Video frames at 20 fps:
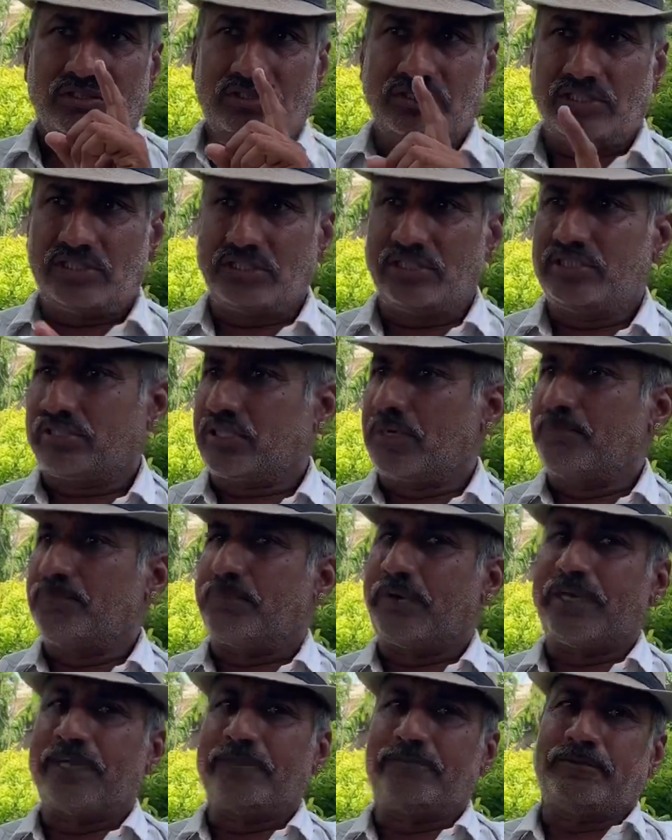यदि कम
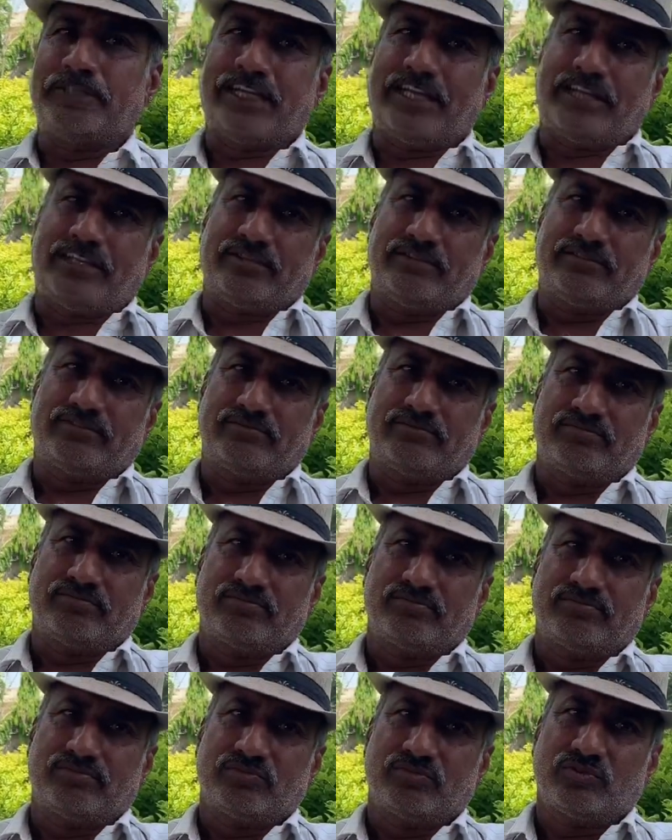पानी पी रहे हैं हाँ
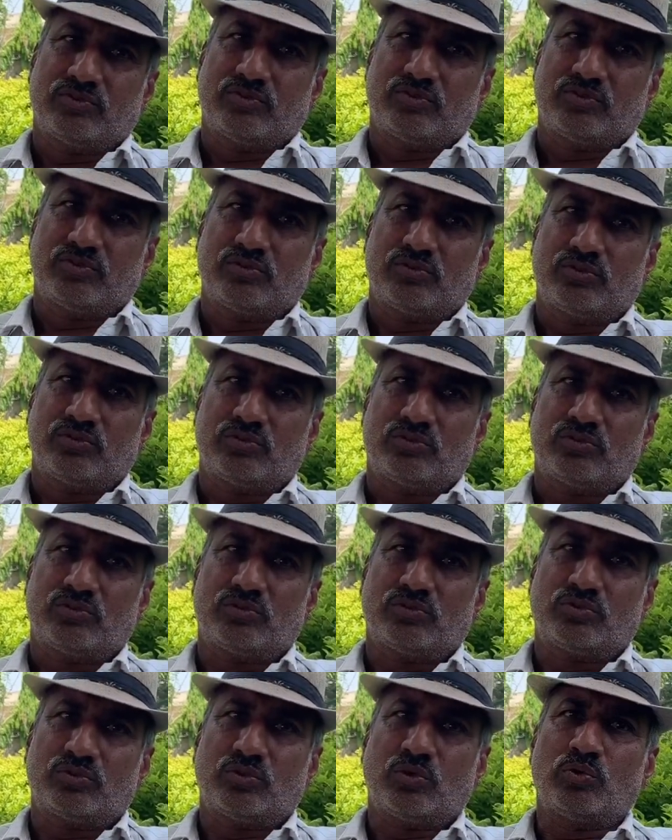
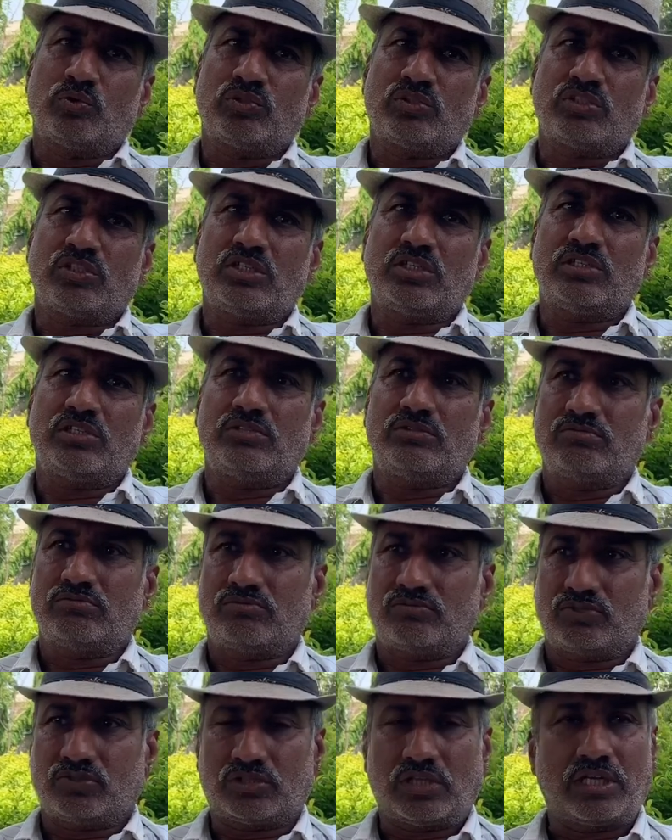तो उनकी
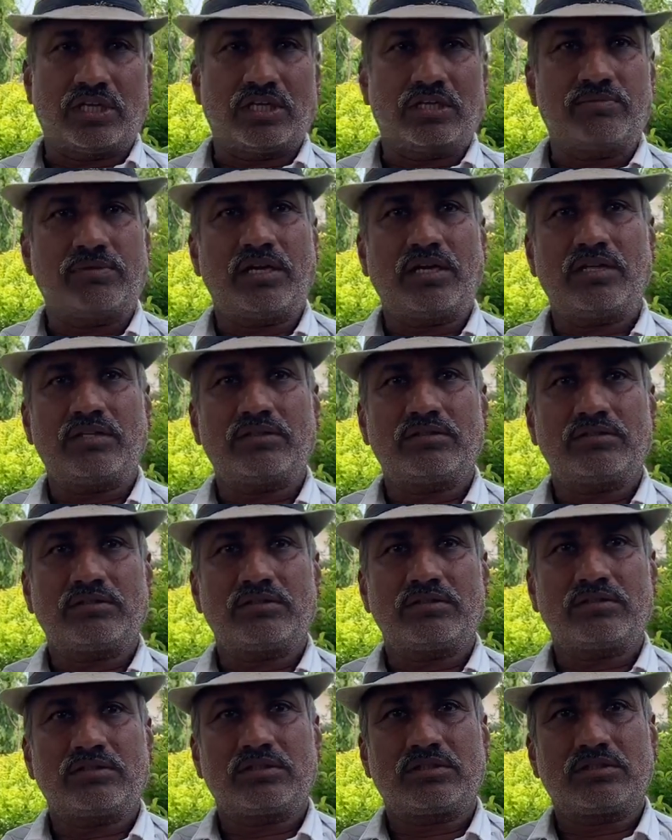शरीर में
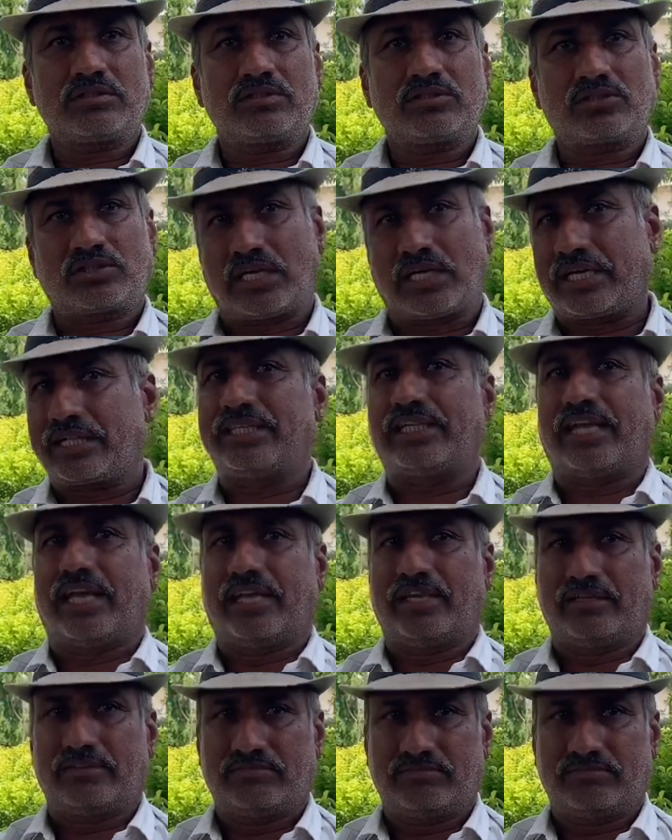सर्दी है